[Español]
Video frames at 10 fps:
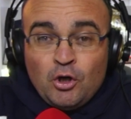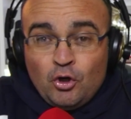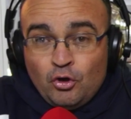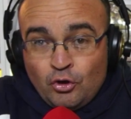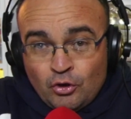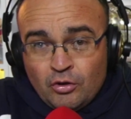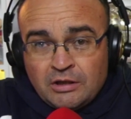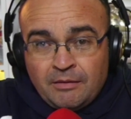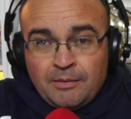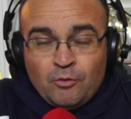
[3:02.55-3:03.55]
No
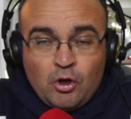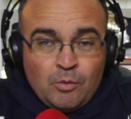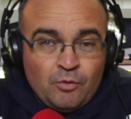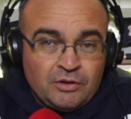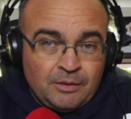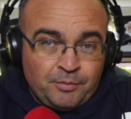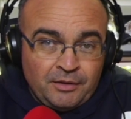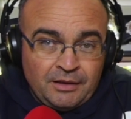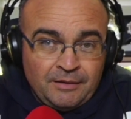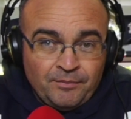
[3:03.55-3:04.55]
sabemos cómo se
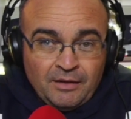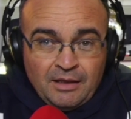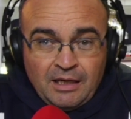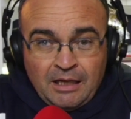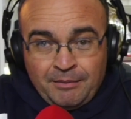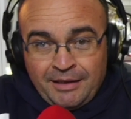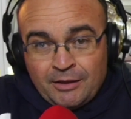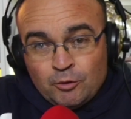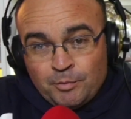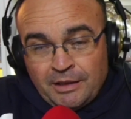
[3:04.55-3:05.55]
puede haber
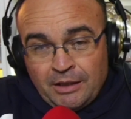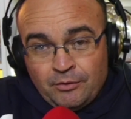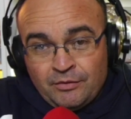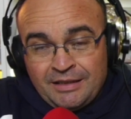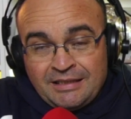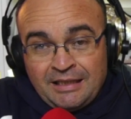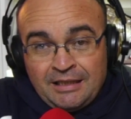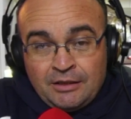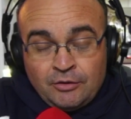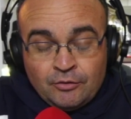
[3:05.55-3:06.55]
recuperado de esa
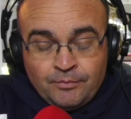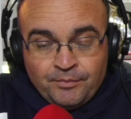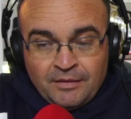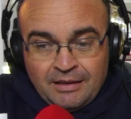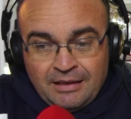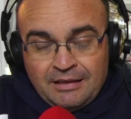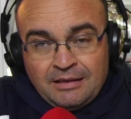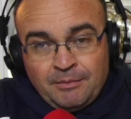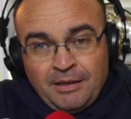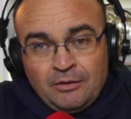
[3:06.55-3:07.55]
lesión de
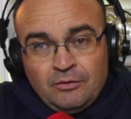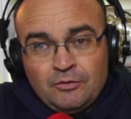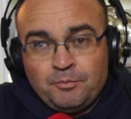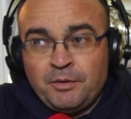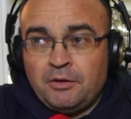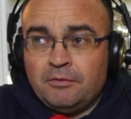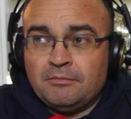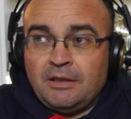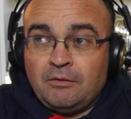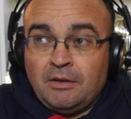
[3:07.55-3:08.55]
manos, pero
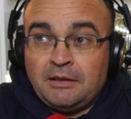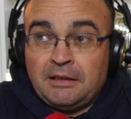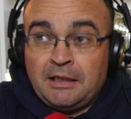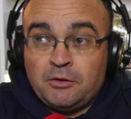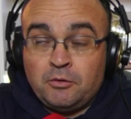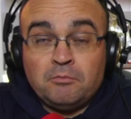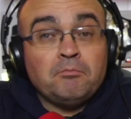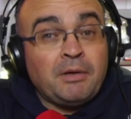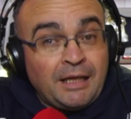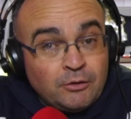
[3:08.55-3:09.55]
en cualquier caso,
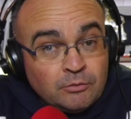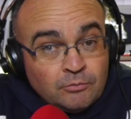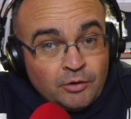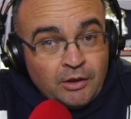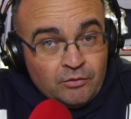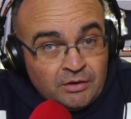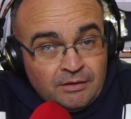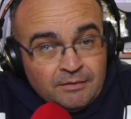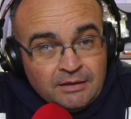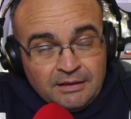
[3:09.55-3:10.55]
Brandon Moreno sí,
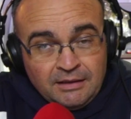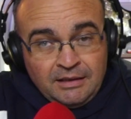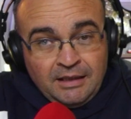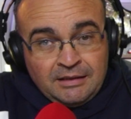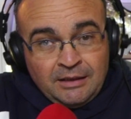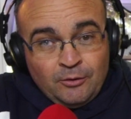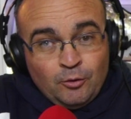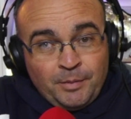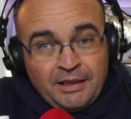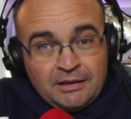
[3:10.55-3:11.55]
que ha estado
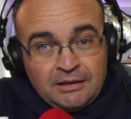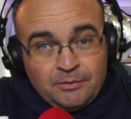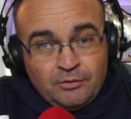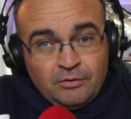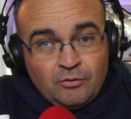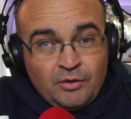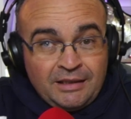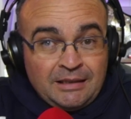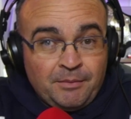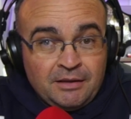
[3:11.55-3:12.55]
operativo,
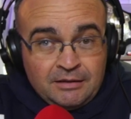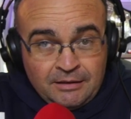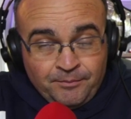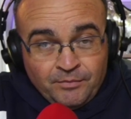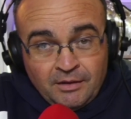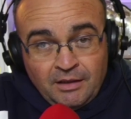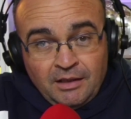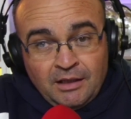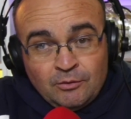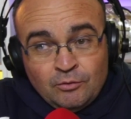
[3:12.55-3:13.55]
concretamente
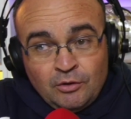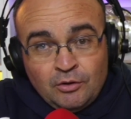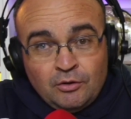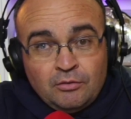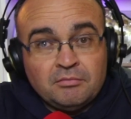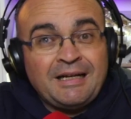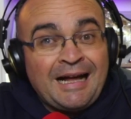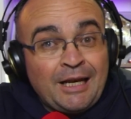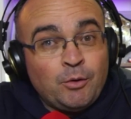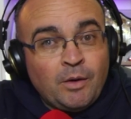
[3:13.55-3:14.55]
en julio,
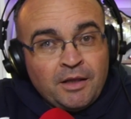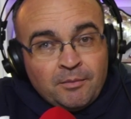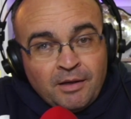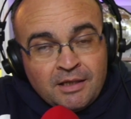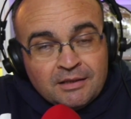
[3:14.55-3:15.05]
ganó además